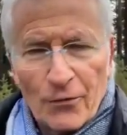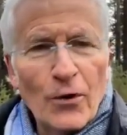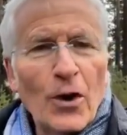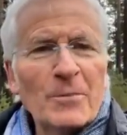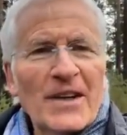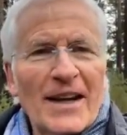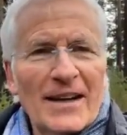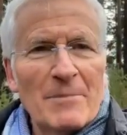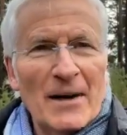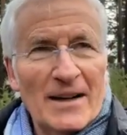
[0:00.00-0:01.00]

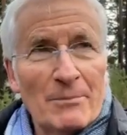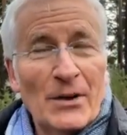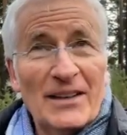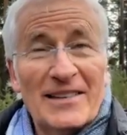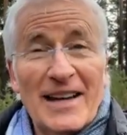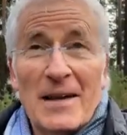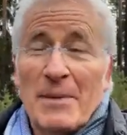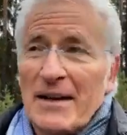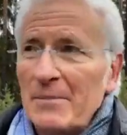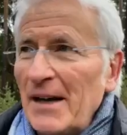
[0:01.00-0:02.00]
Uniformträgern bei der
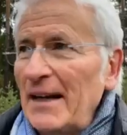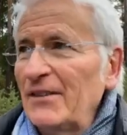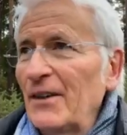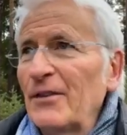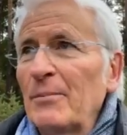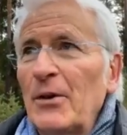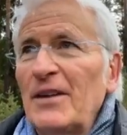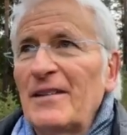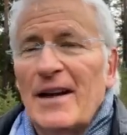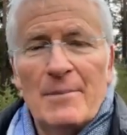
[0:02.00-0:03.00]
Polizei, bei der
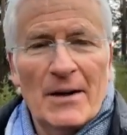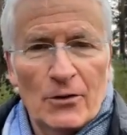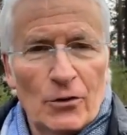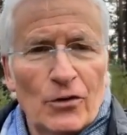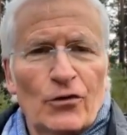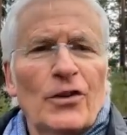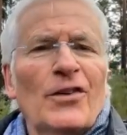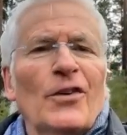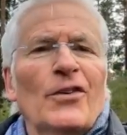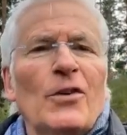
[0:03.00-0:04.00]
Bereitschaftspolizei, bei den
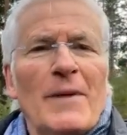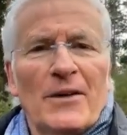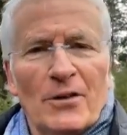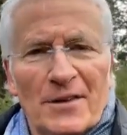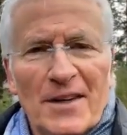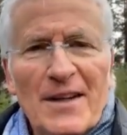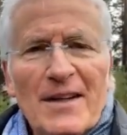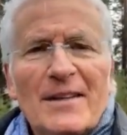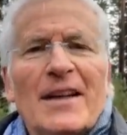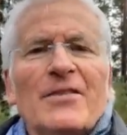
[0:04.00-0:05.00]

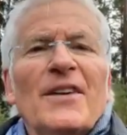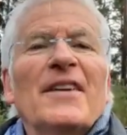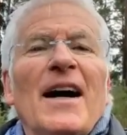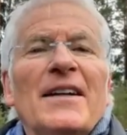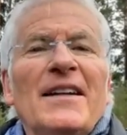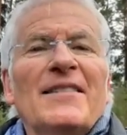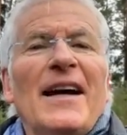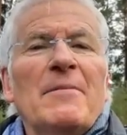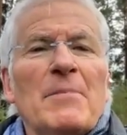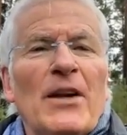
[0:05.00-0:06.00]
Unterstützungskommandos, dass wir sagen,
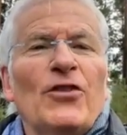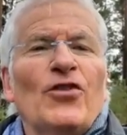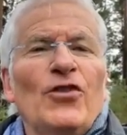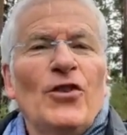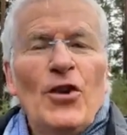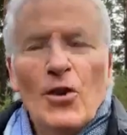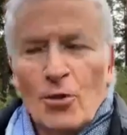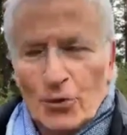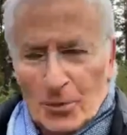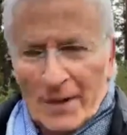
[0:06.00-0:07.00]
ihr seid Menschen
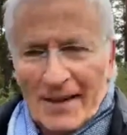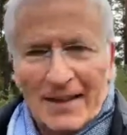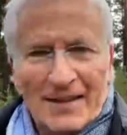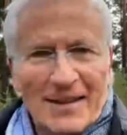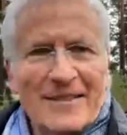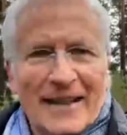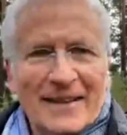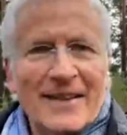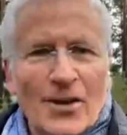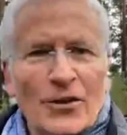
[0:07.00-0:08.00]
und überlegt, ihr
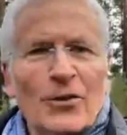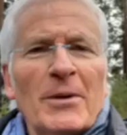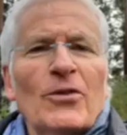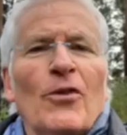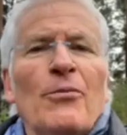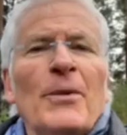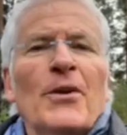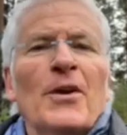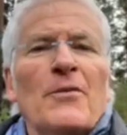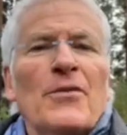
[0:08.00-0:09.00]
seid genauso
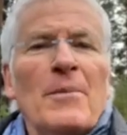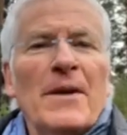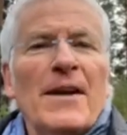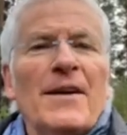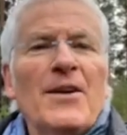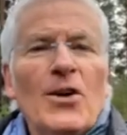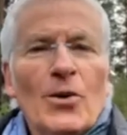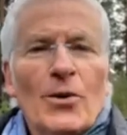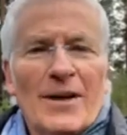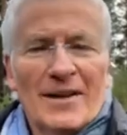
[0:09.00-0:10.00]
betroffen mit euren Familien
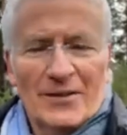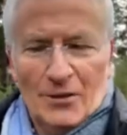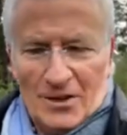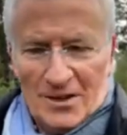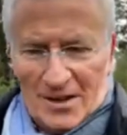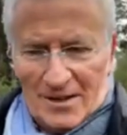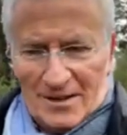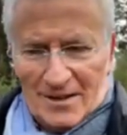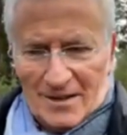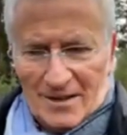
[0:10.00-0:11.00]
und lasst euch
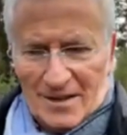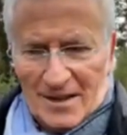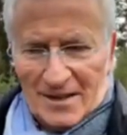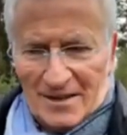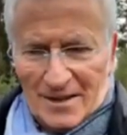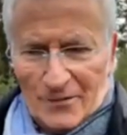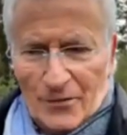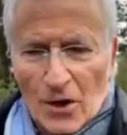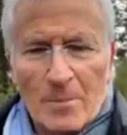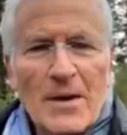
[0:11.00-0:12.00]
nicht äh, in
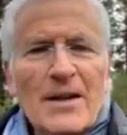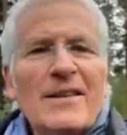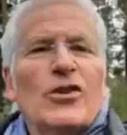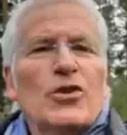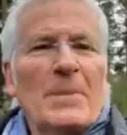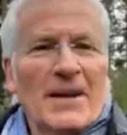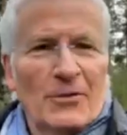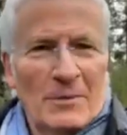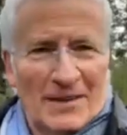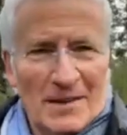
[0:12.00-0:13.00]
dieser Form zur
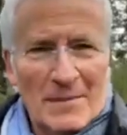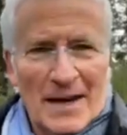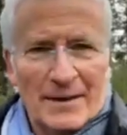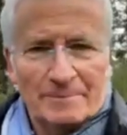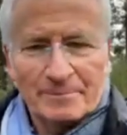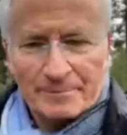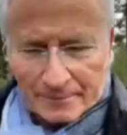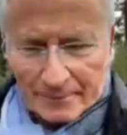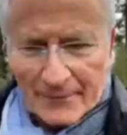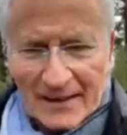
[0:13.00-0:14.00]
Speerspitze machen